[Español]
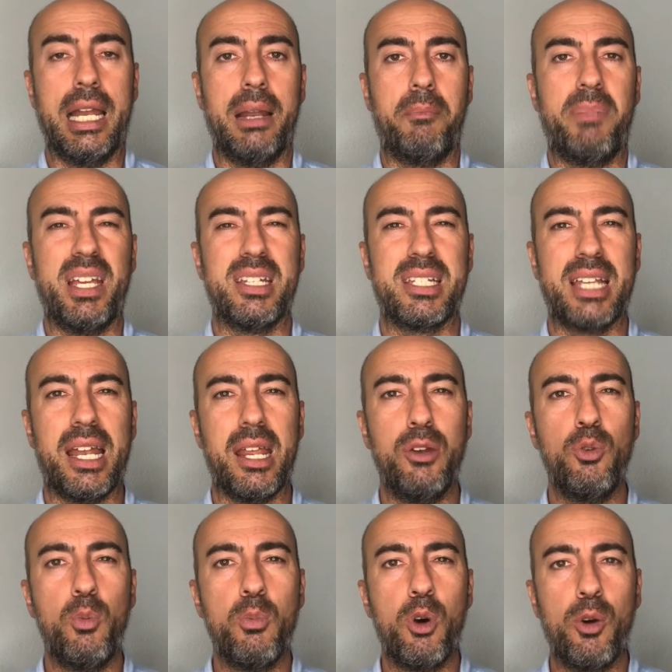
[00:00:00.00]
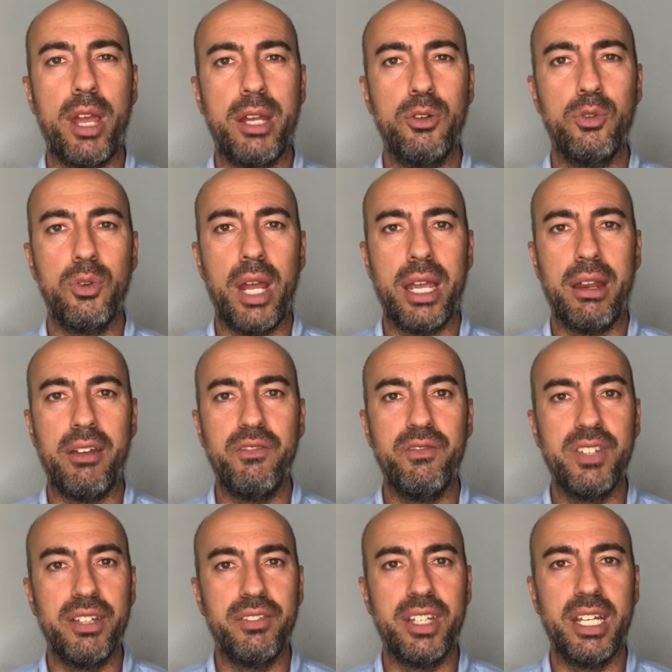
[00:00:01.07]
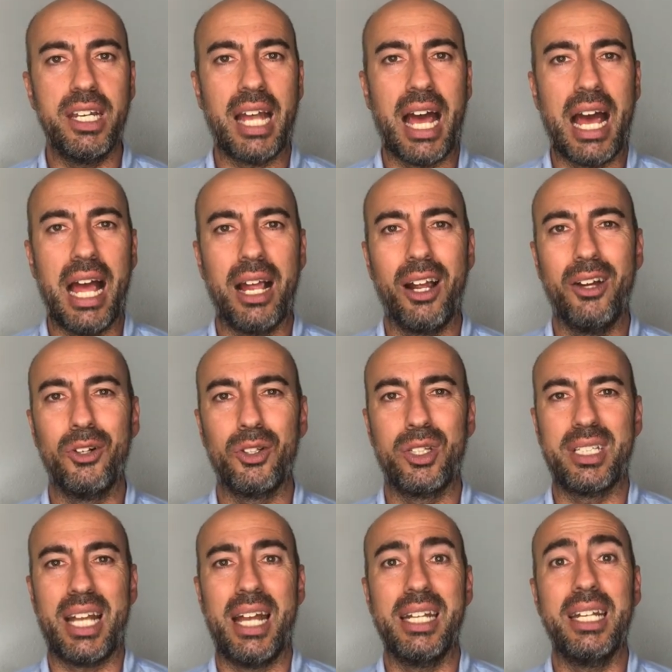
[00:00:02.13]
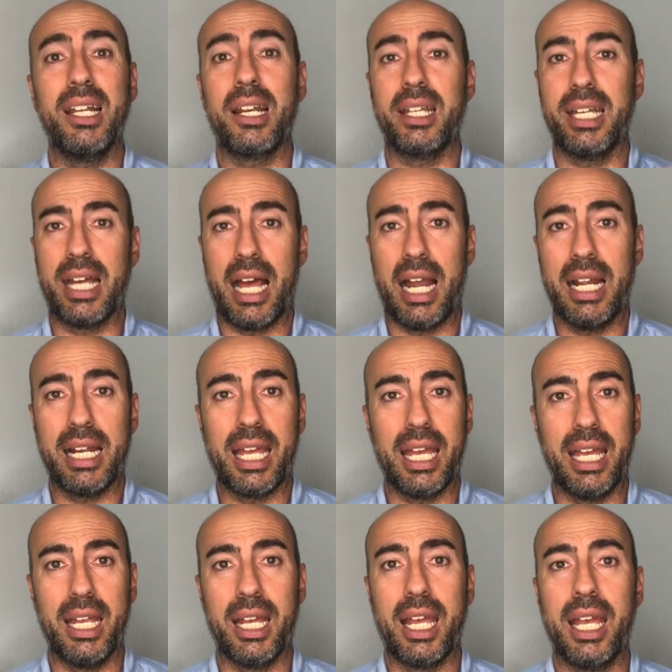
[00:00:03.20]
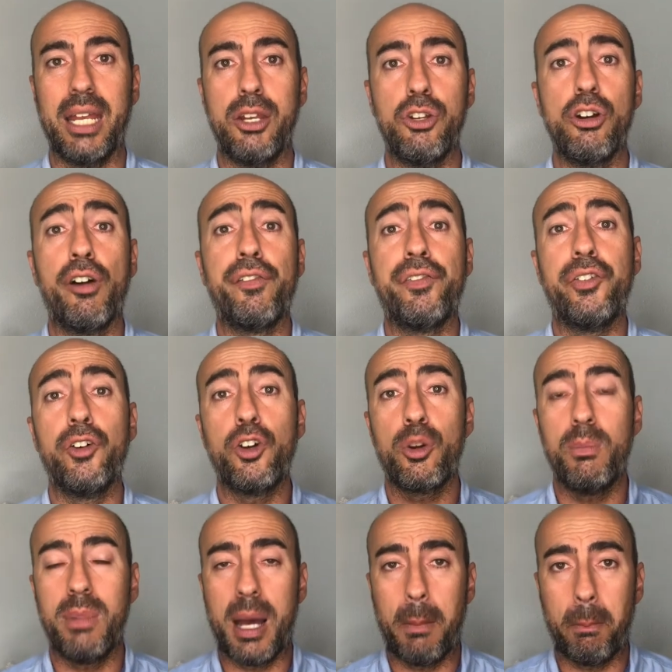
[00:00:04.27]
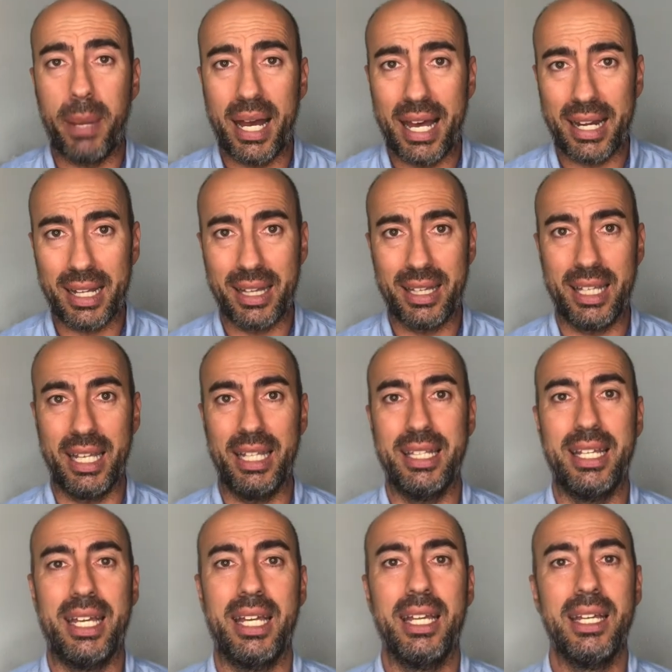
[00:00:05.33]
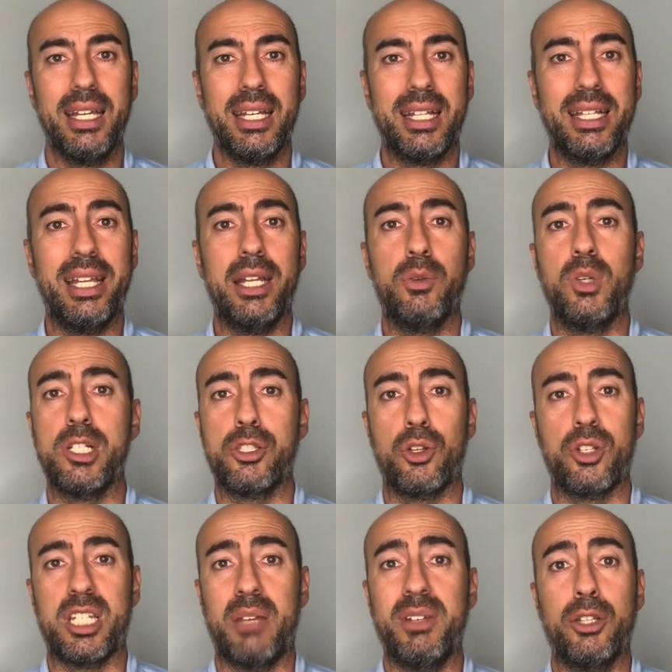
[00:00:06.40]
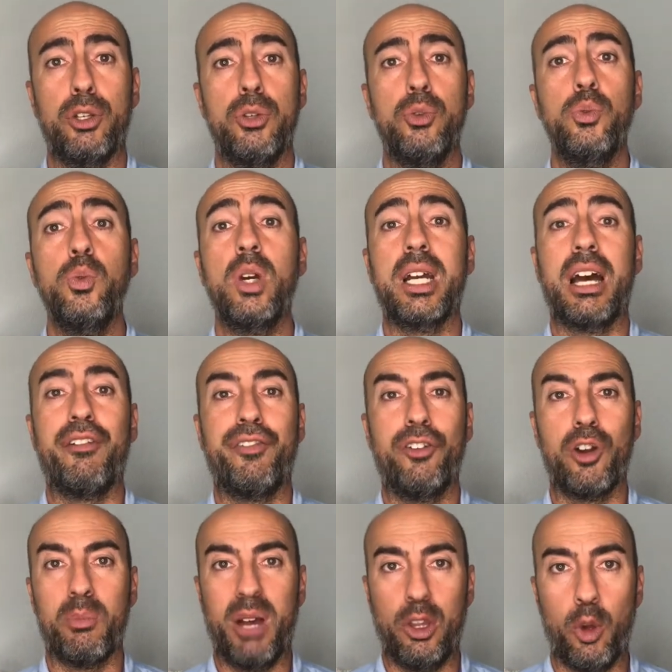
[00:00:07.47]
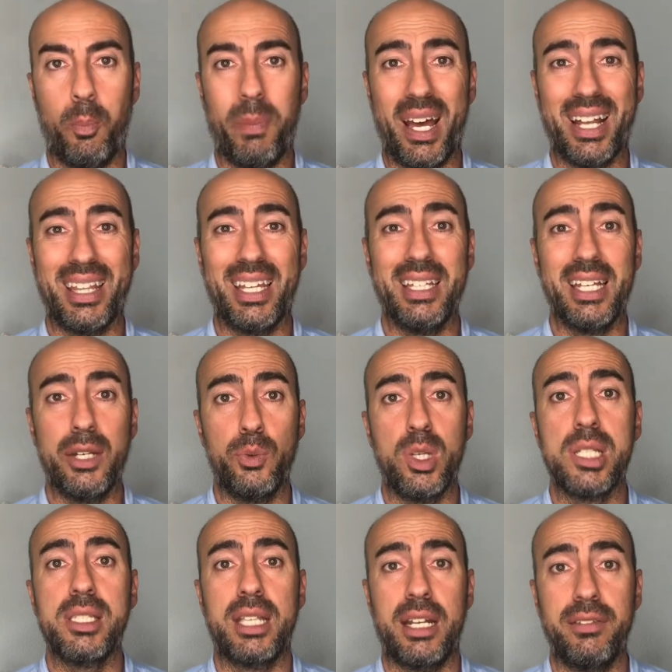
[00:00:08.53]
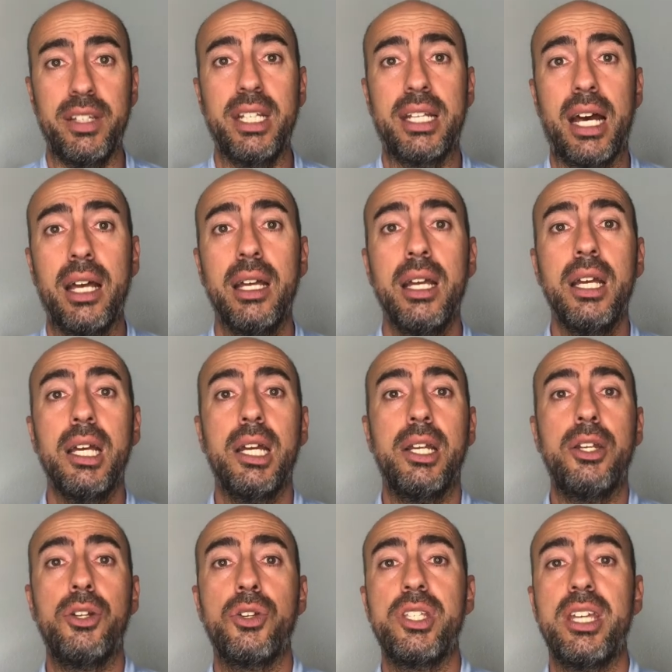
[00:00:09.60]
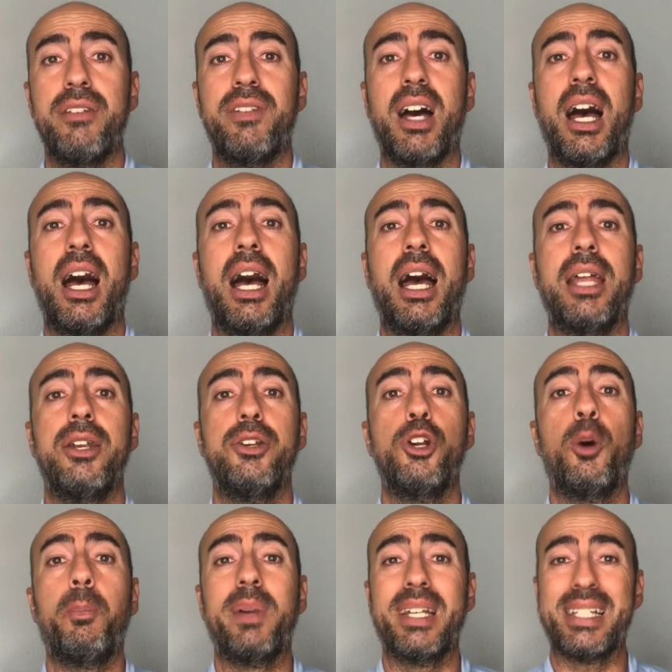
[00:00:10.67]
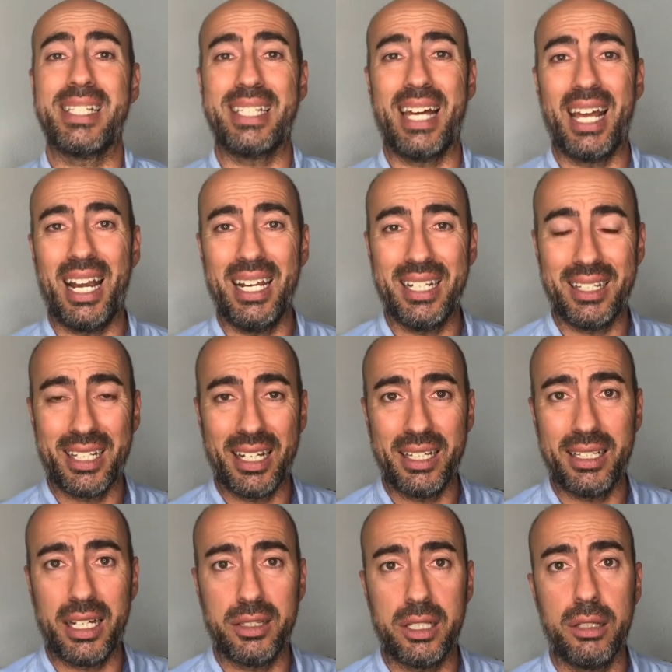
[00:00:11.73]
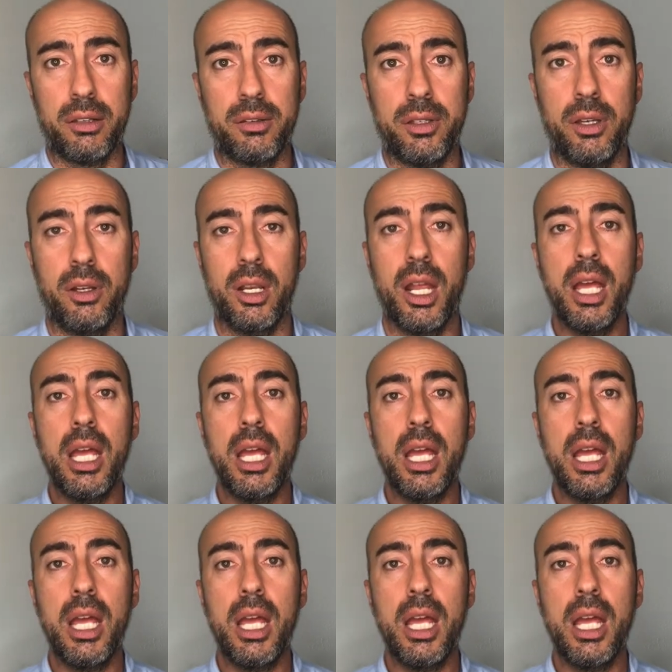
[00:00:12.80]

pensar en, vivir algo tan irreal que, no forma parte de, nuestros hábitos y nunca ha formado parte de nuestra vida, nos lleva a no prestarle tanta atención.